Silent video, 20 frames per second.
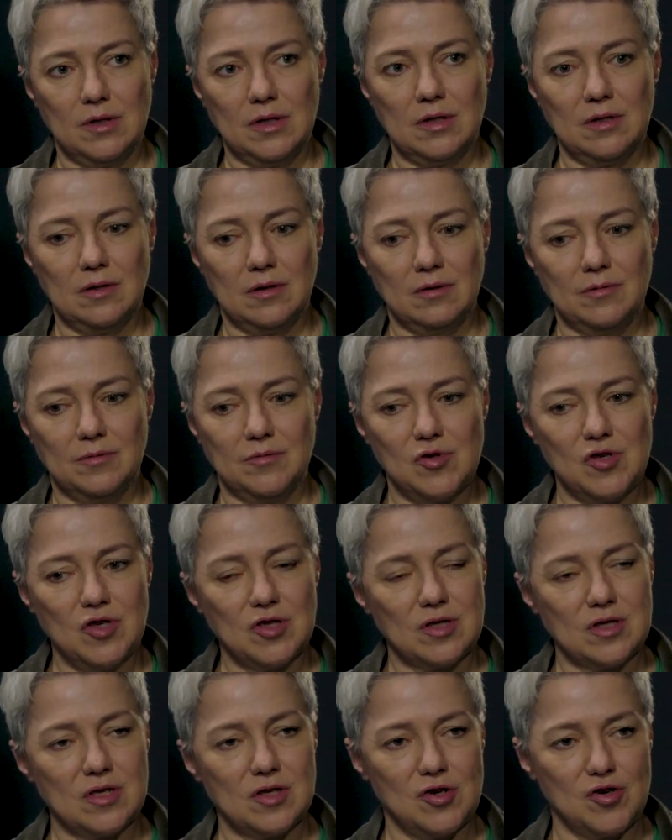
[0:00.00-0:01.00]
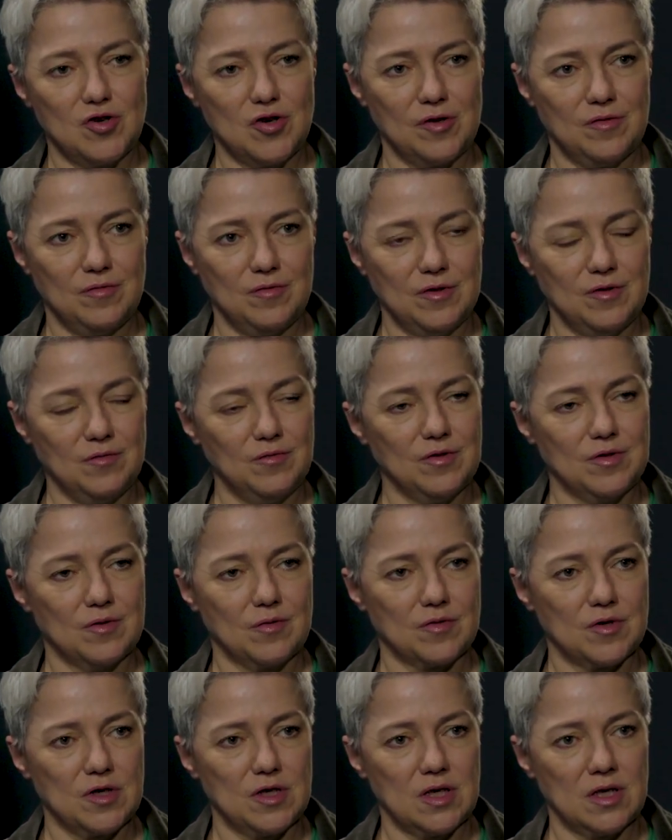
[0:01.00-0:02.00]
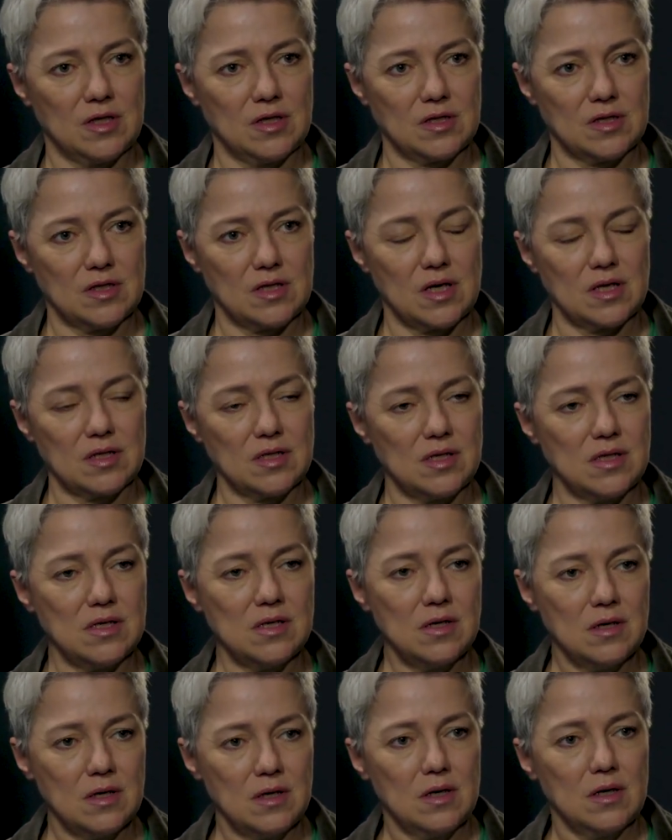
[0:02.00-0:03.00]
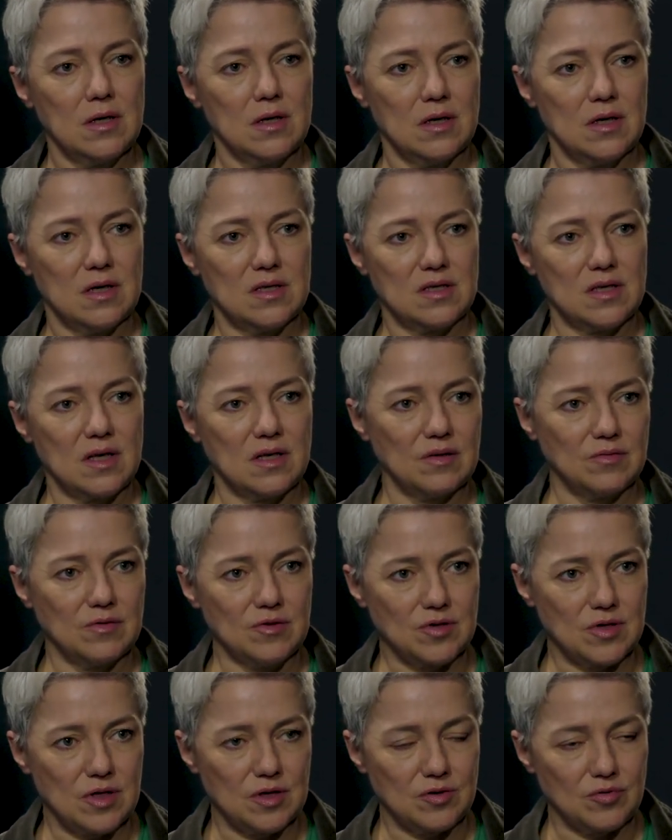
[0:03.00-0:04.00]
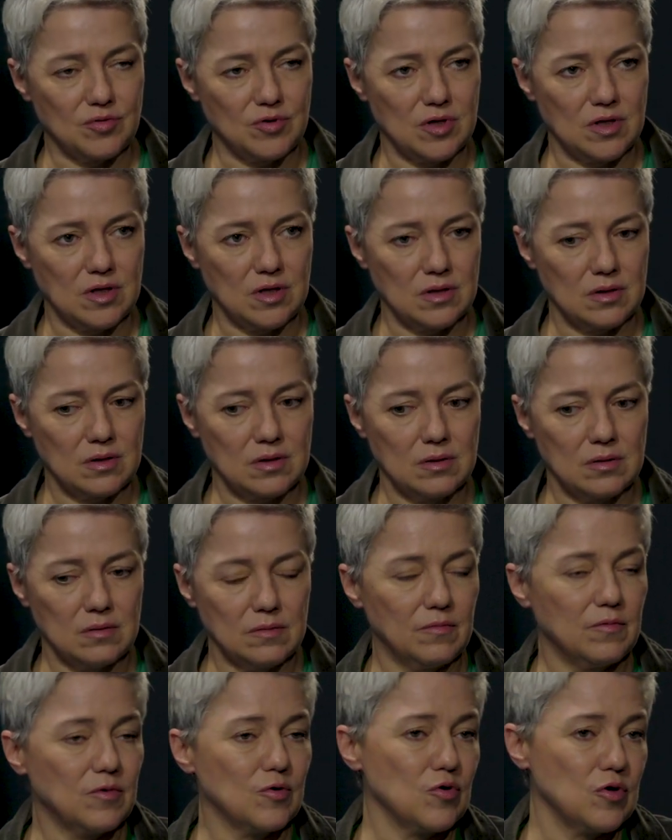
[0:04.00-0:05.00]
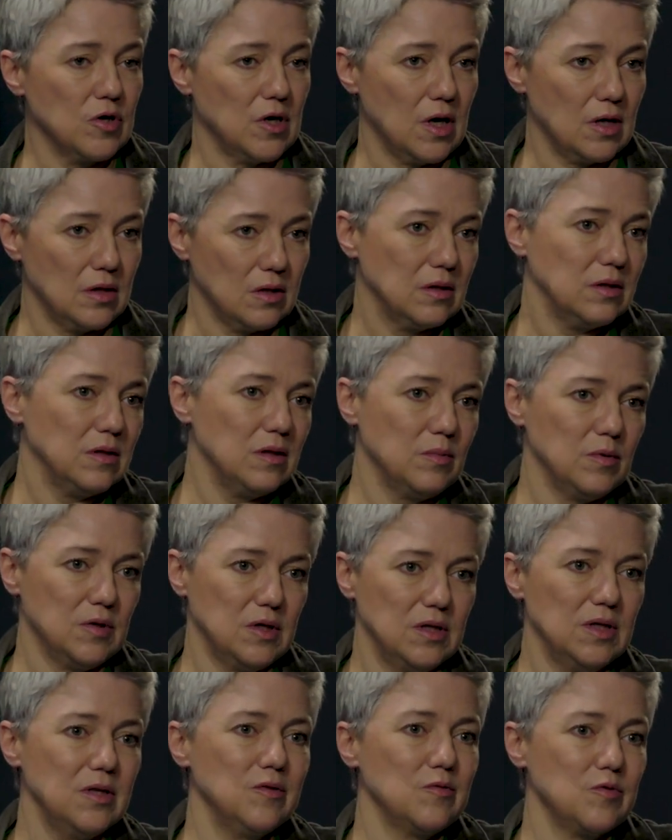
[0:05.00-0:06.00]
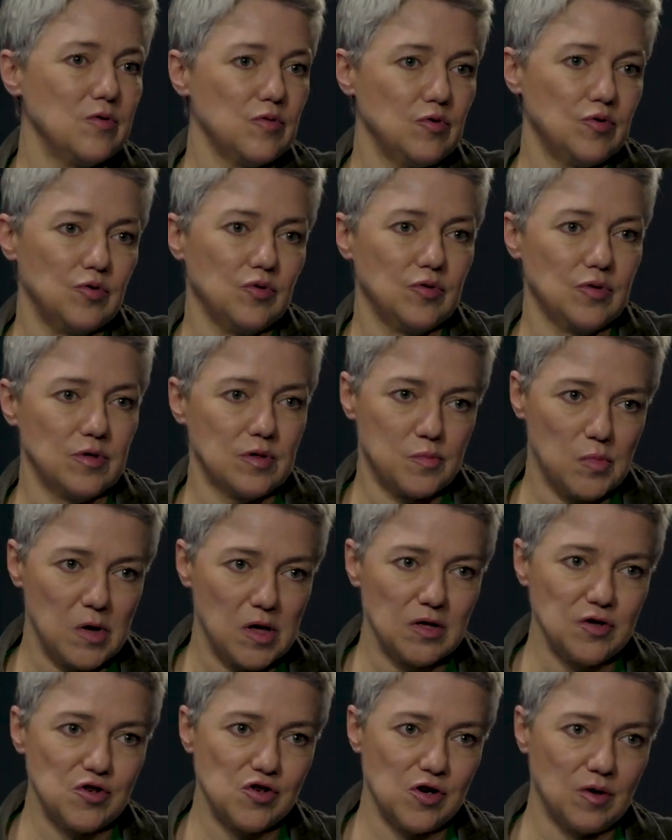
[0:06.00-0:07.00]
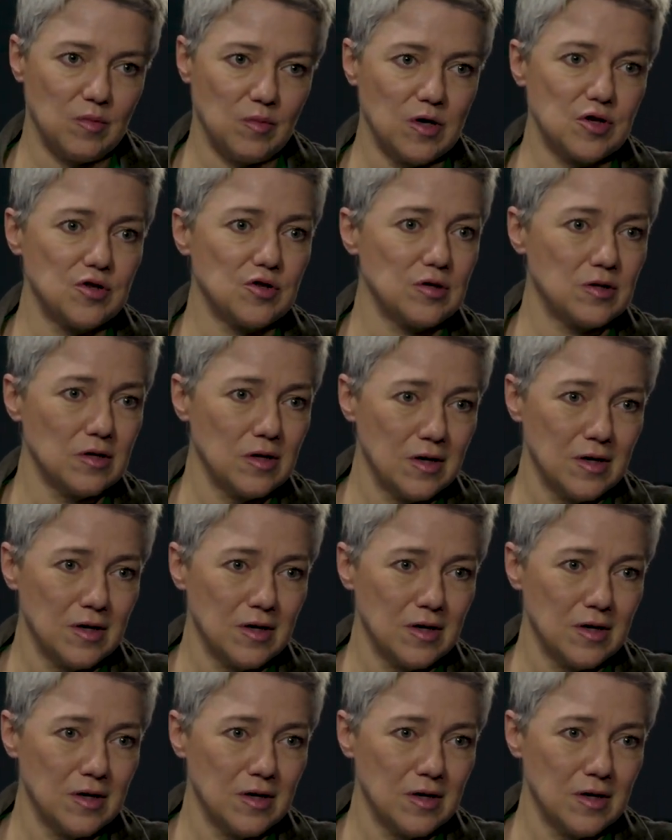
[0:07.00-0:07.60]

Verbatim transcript: ехал честно себе человек, вызвавший Яндекс Такси, останавливают сотрудники вроде как ГИБДД, но ну, в общем, кто-то с палочкой машет,